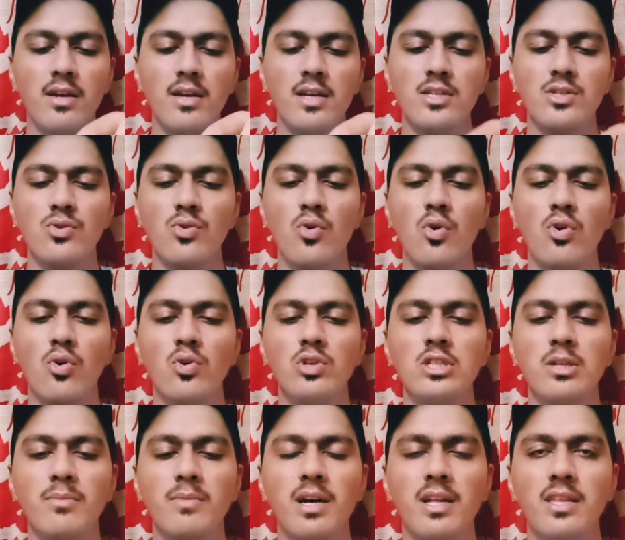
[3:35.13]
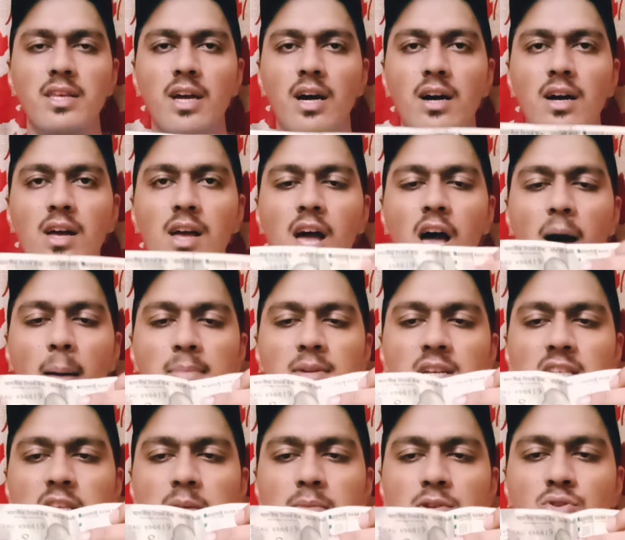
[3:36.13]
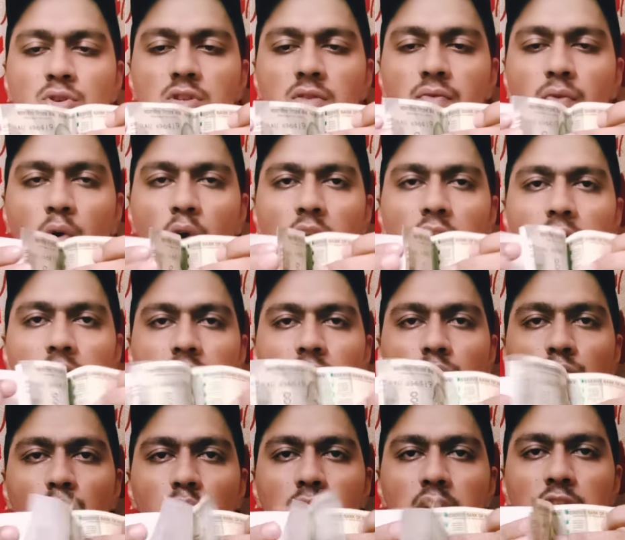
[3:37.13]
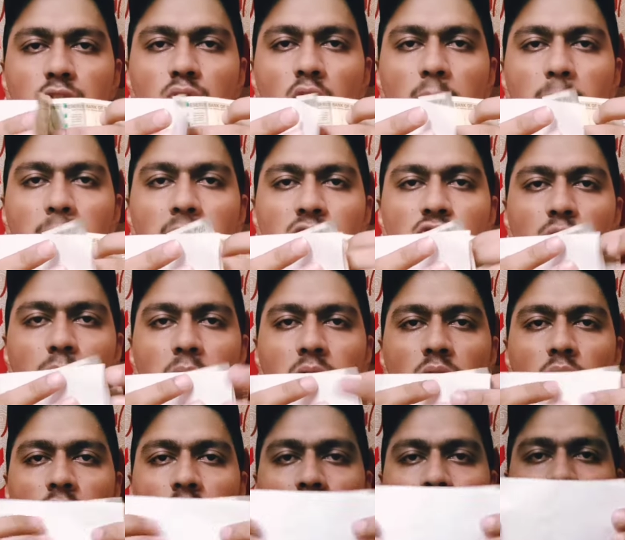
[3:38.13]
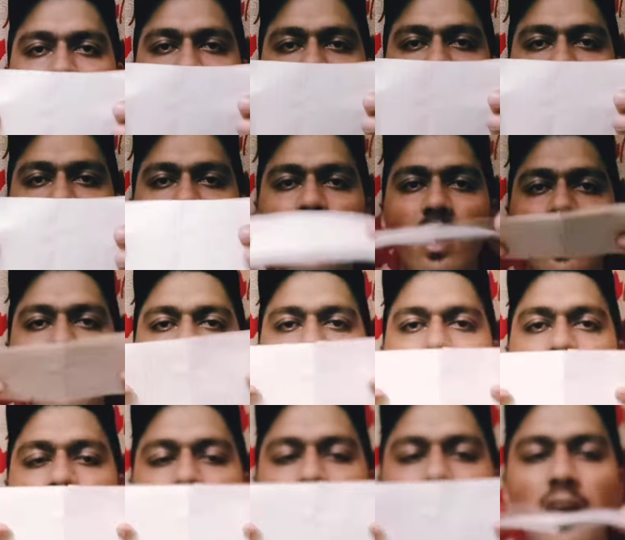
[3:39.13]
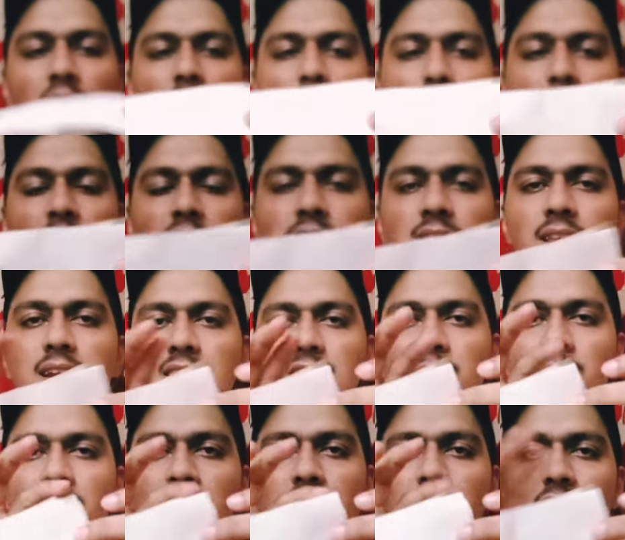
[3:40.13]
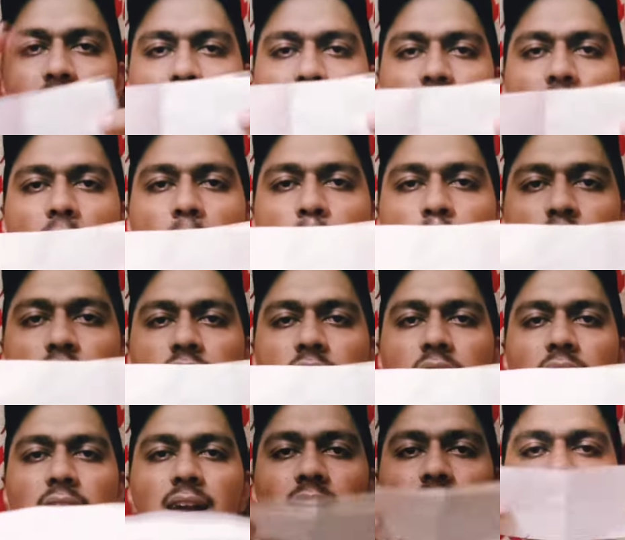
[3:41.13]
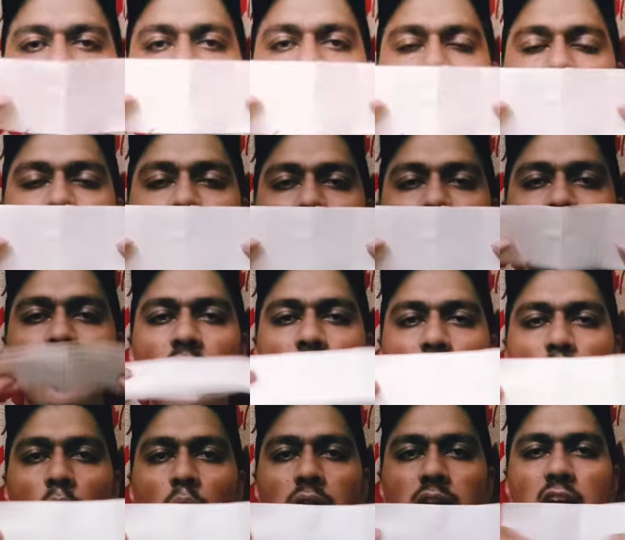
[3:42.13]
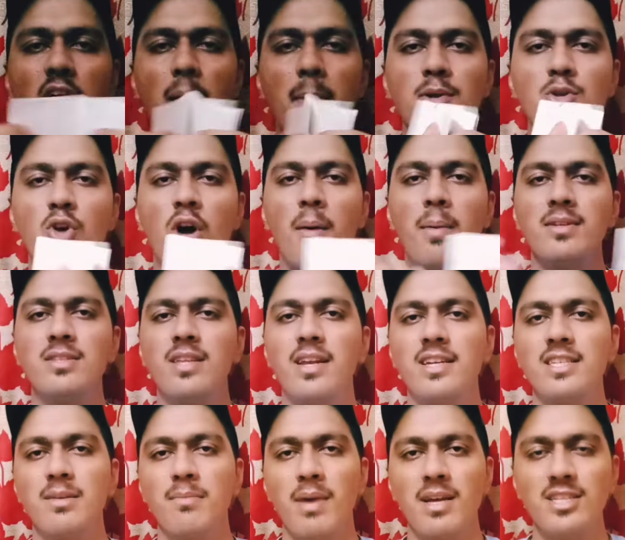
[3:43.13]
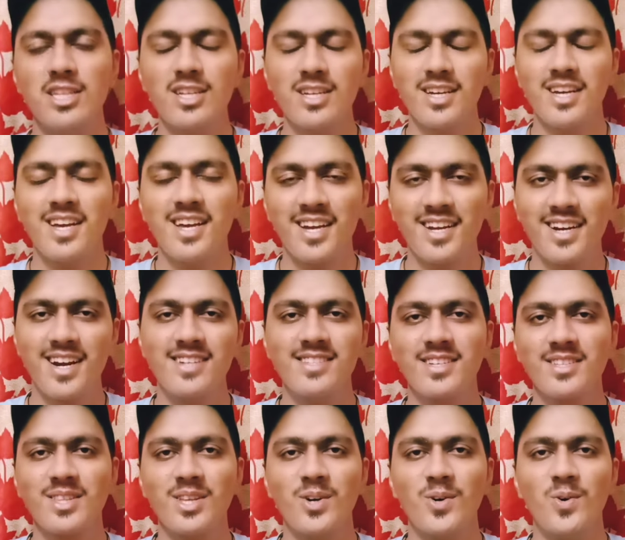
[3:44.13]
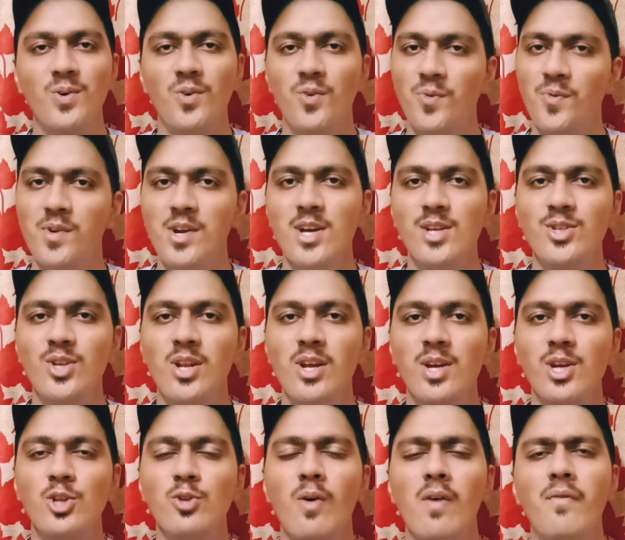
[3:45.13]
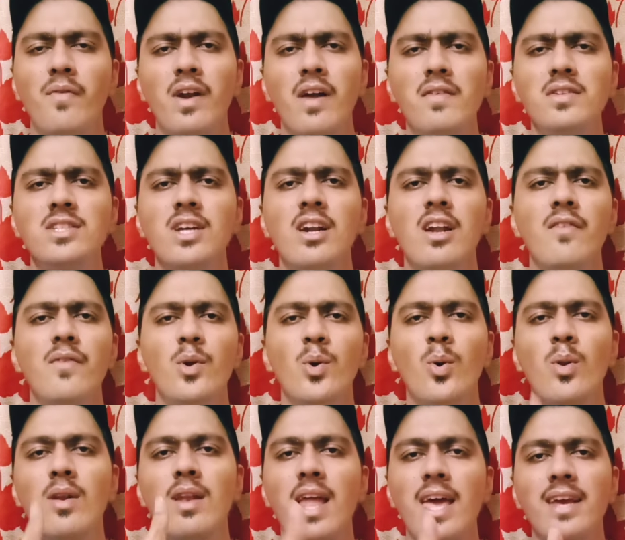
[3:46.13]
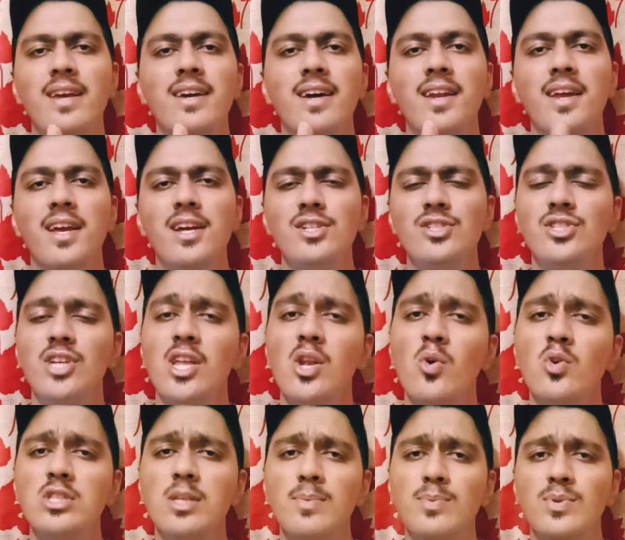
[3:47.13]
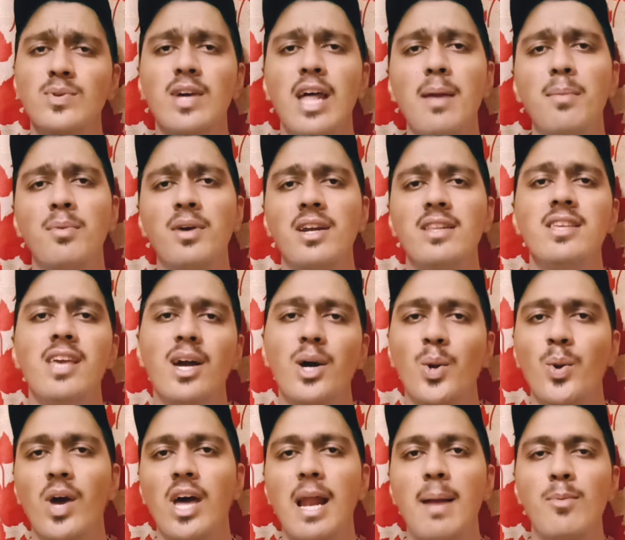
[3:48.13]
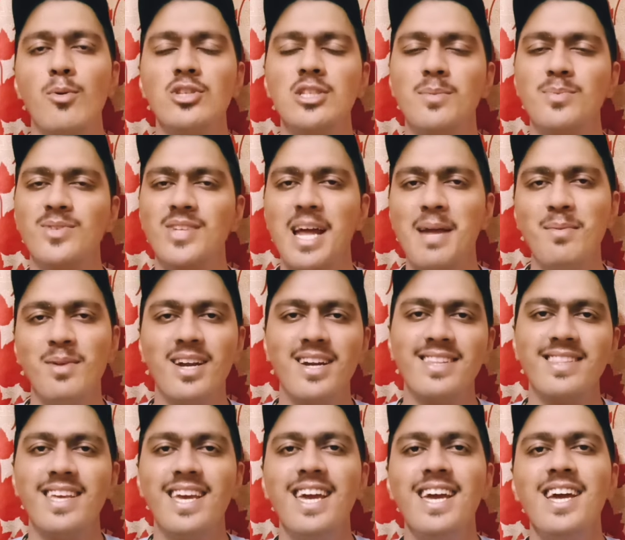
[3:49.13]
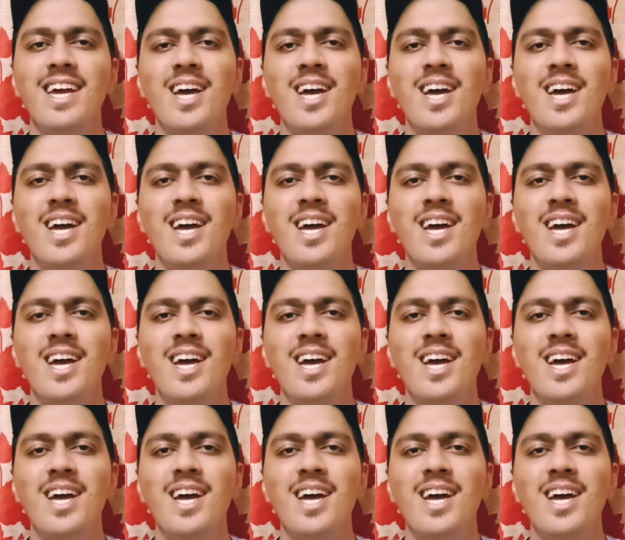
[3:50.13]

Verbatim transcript: इस नोट को चिपका दिया अब जैसे मैं इसको फोल्ड करता हूँ तो ये जो है पाँच सौ रुपये का नोट अंदर चला जाएगा अभी अच्छे तरीके से मैंने नहीं करा आप लोग सीख लेना अच्छे तरीके से और यहाँ पर जो आप अच्छे तरीके से मैजिक कर सकते हो वीडियो अच्छी लगी तो भाई फटाफट से करना को लाइक करके चैनल को सब्सक्राइब कर दिया करो यार आप लोग सब्सक्राइब नहीं करते